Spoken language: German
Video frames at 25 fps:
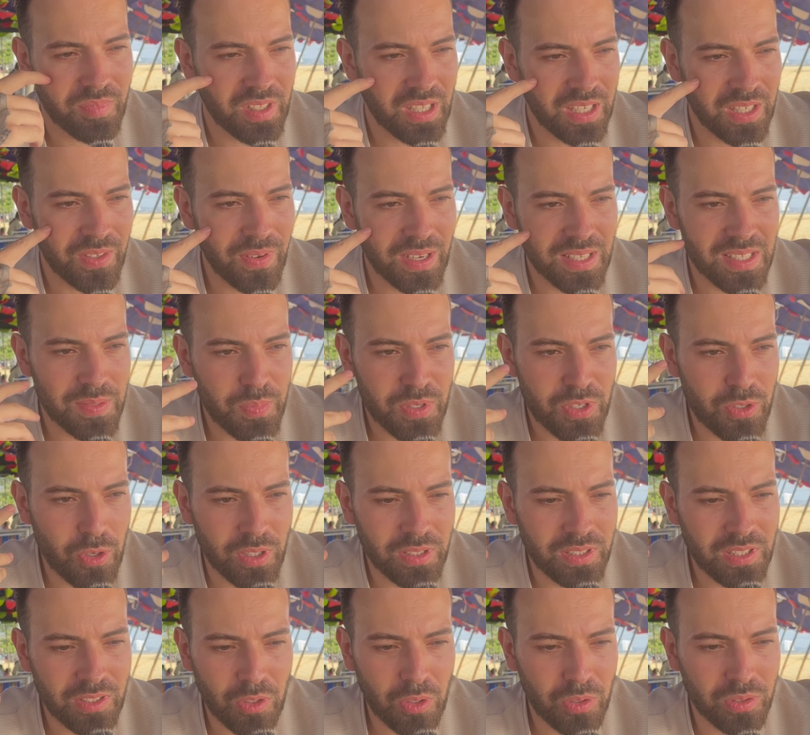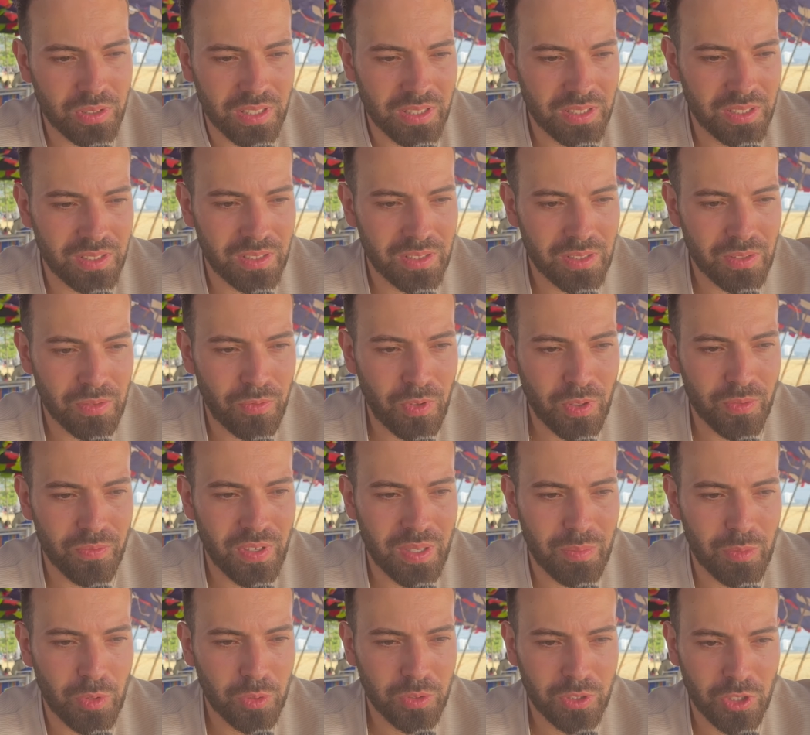Ich weiß bis heute noch nicht, von
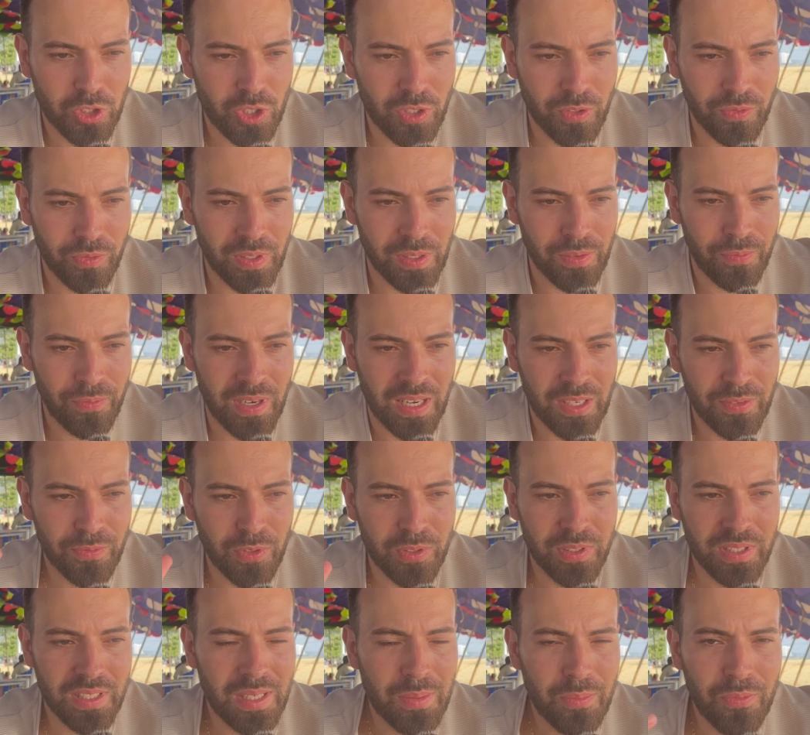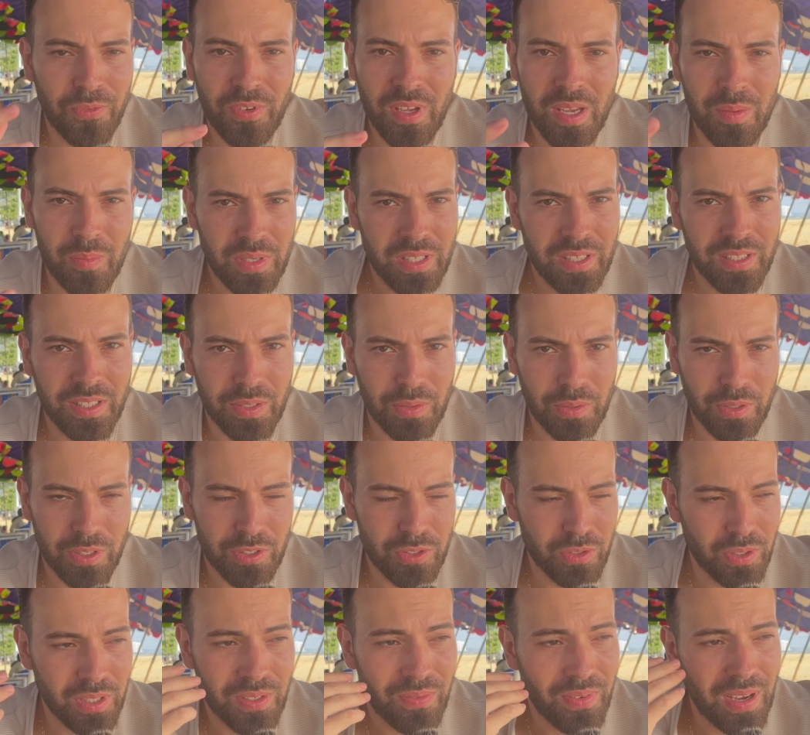wem eine Unterschrift fehlt. Vielleicht von ihrem Vermieter oder
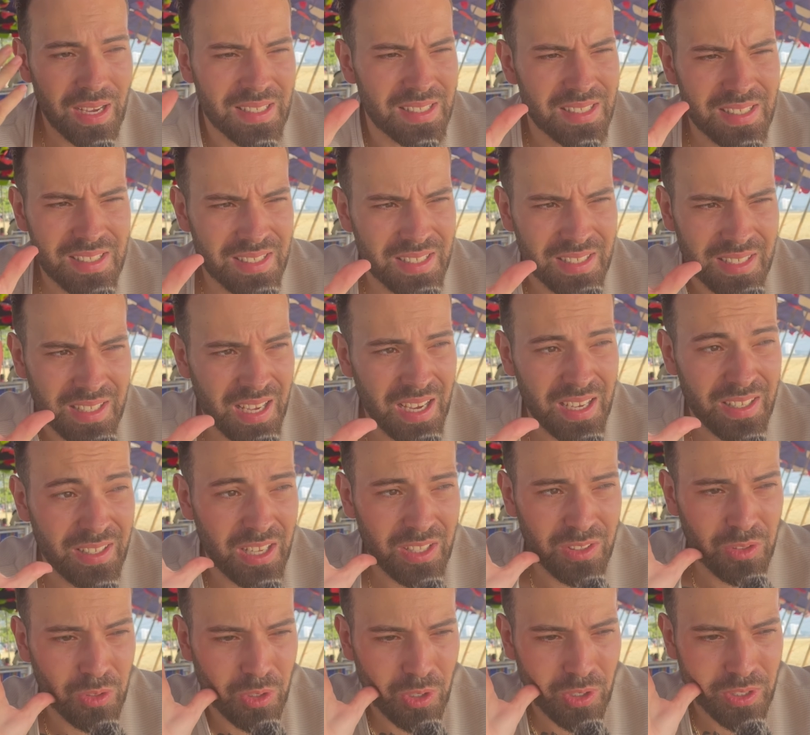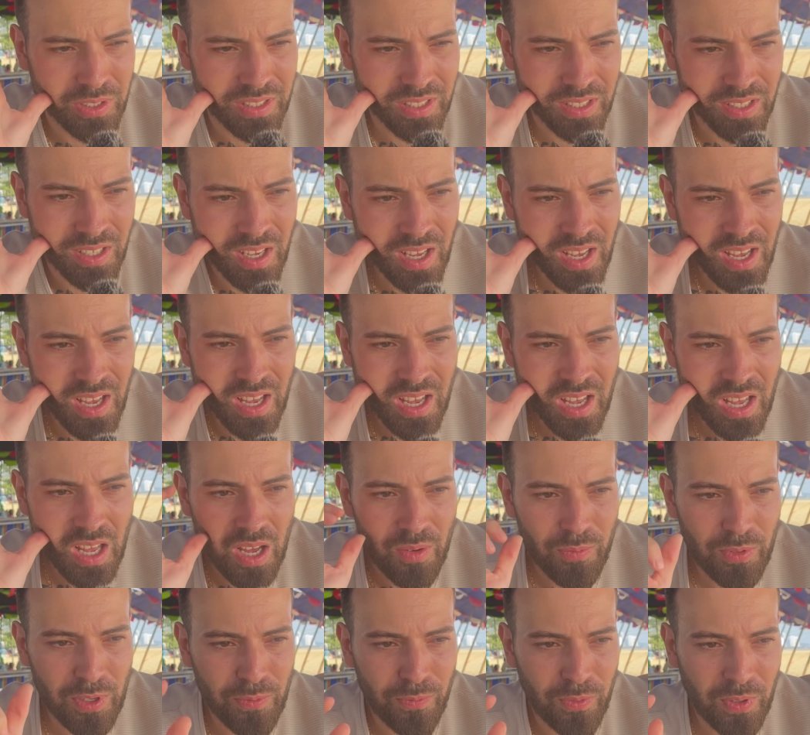so. Ich weiß es nicht. Keine Ahnung, Leute.
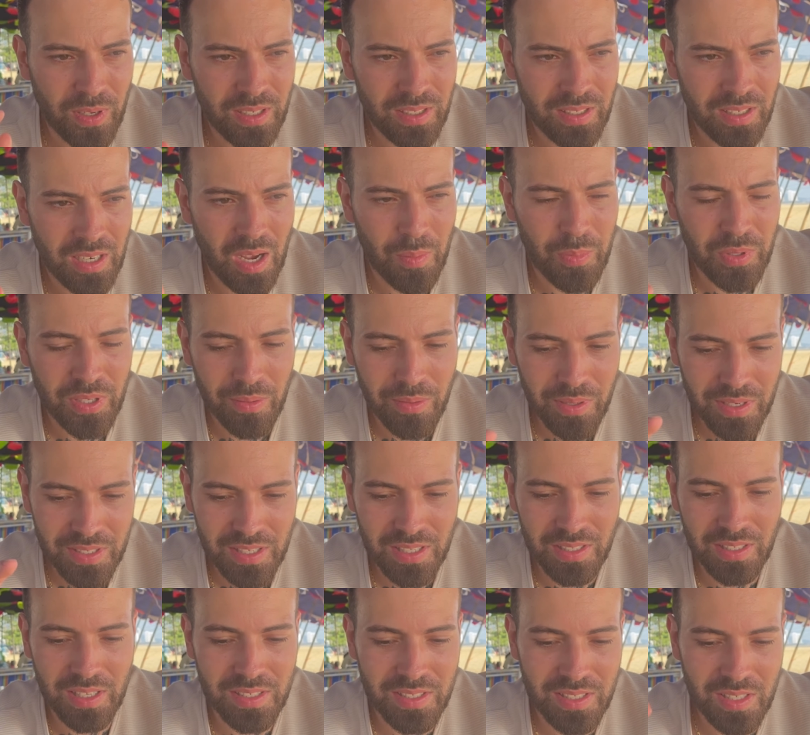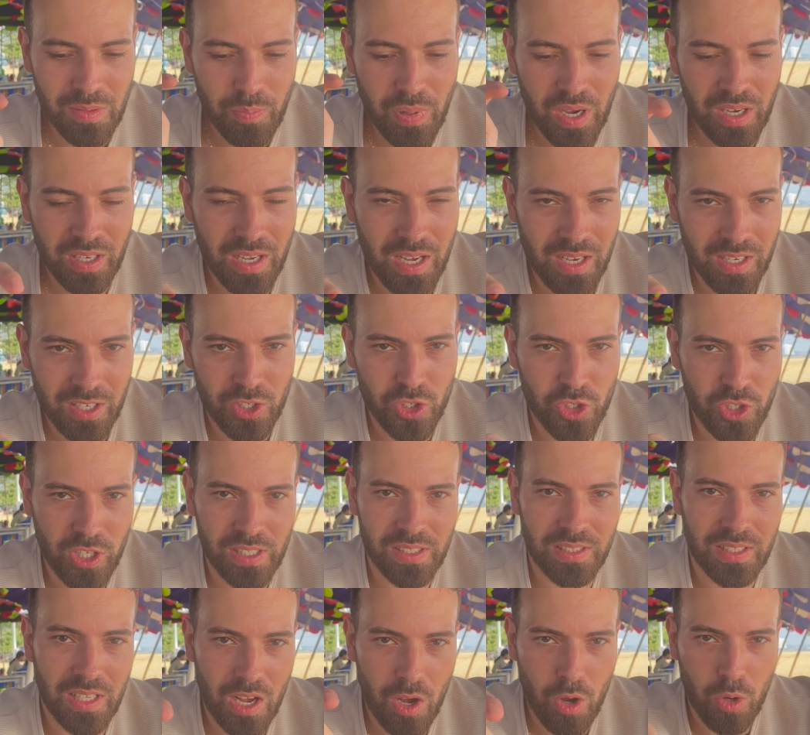Auf jeden Fall habe ich aber gesehen, dass die
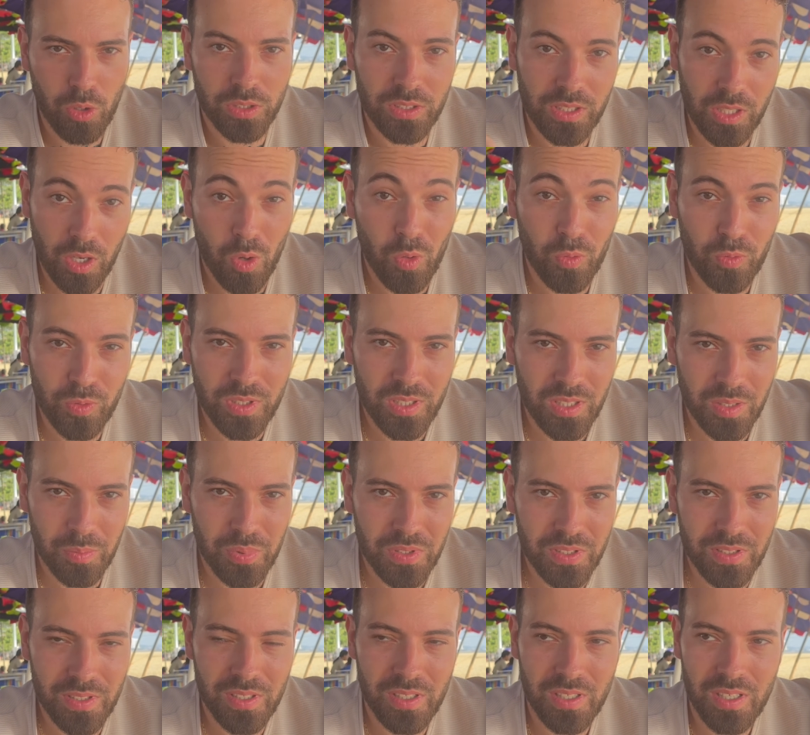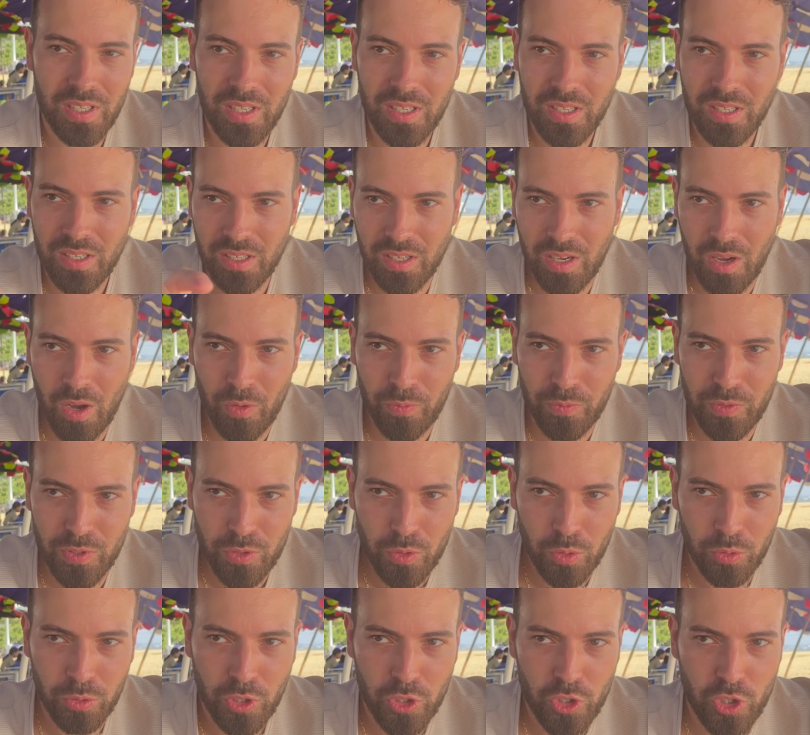Bankangestellte auch drauf tippt auf
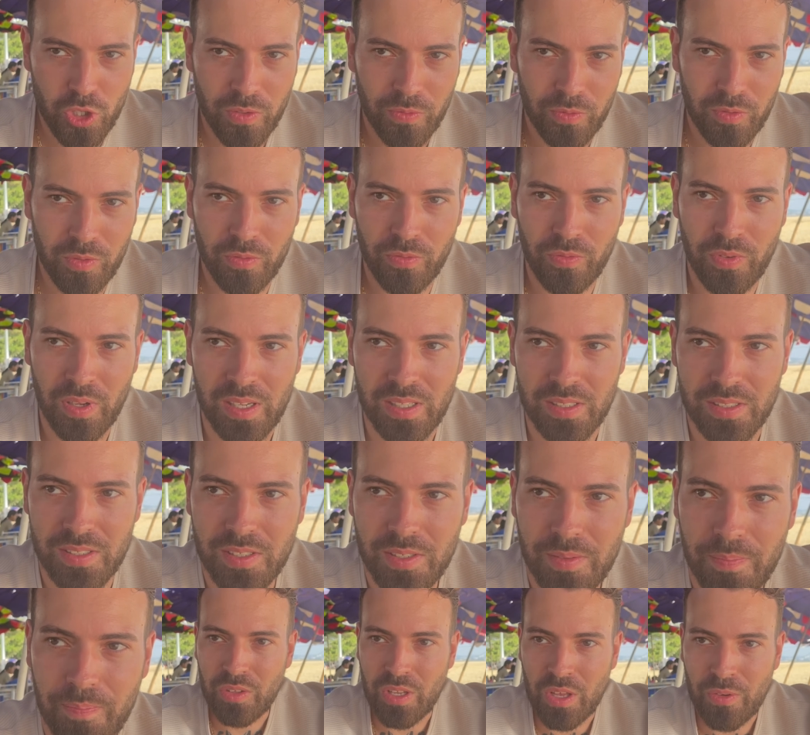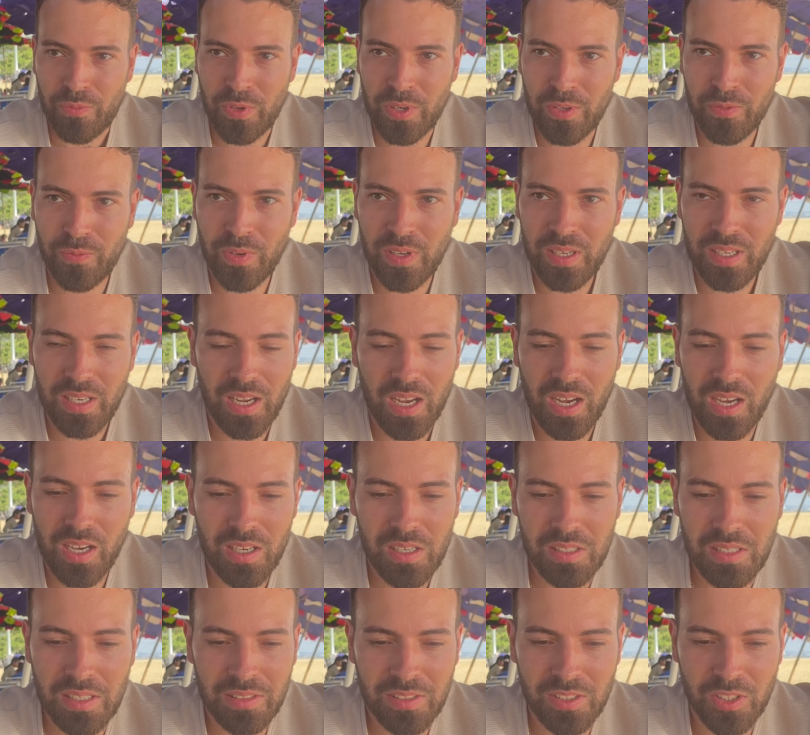das Unterschriftenfeld. Und auf jeden Fall,
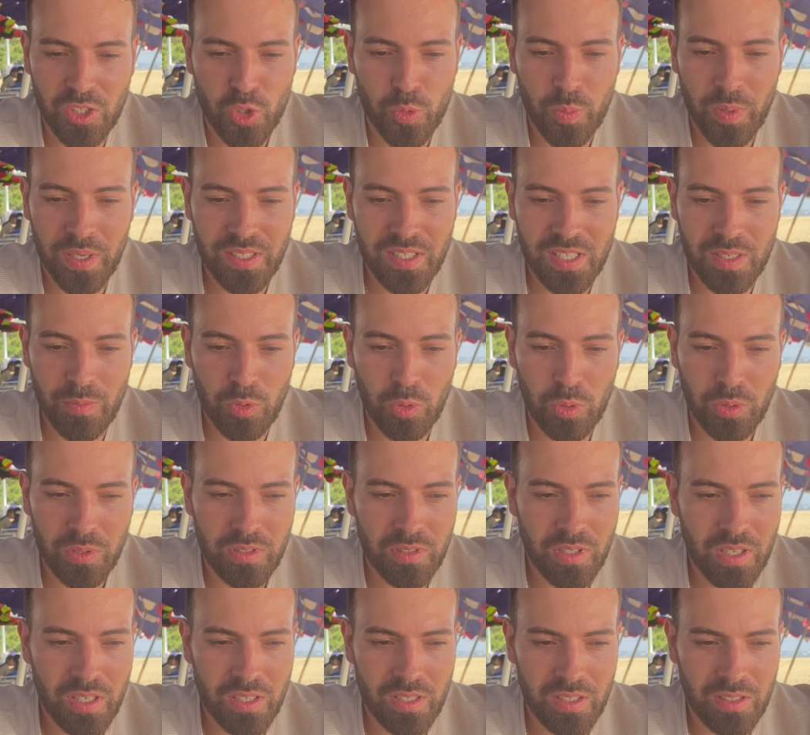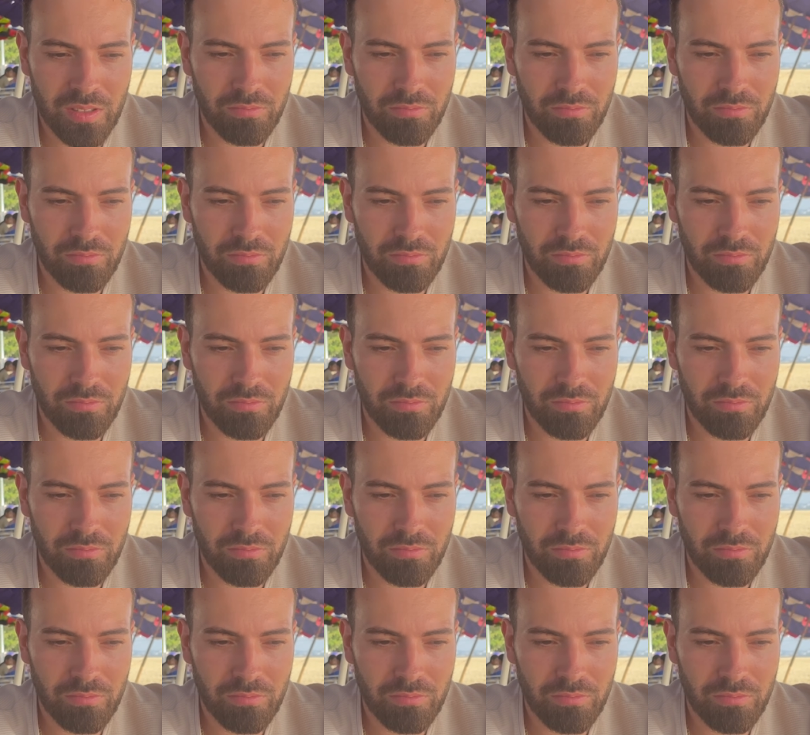ja, ging das Gespräch 10 Minuten.